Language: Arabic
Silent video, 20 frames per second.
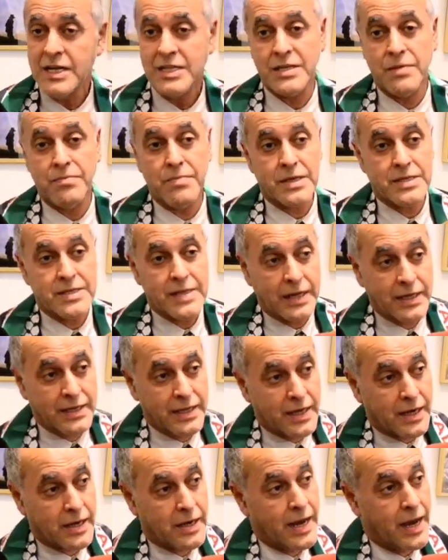تم
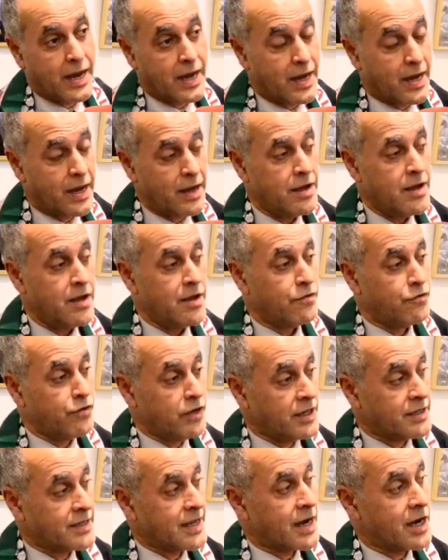التحضير لها
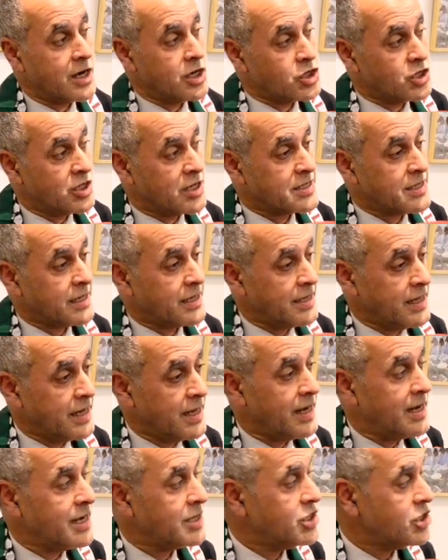في إطار اللجنة
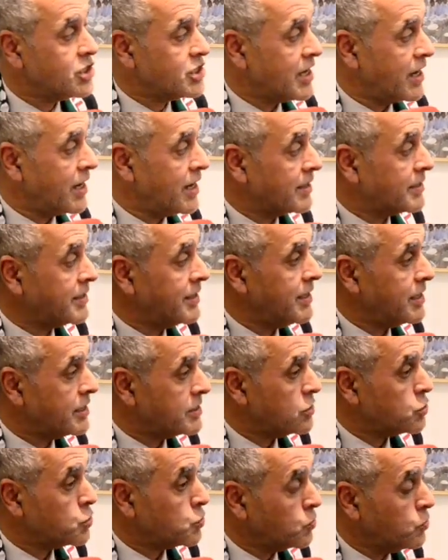التحضيرية التي اشتغلت طيلة
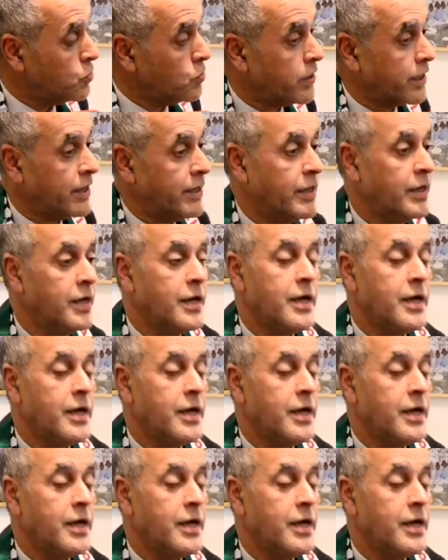شهور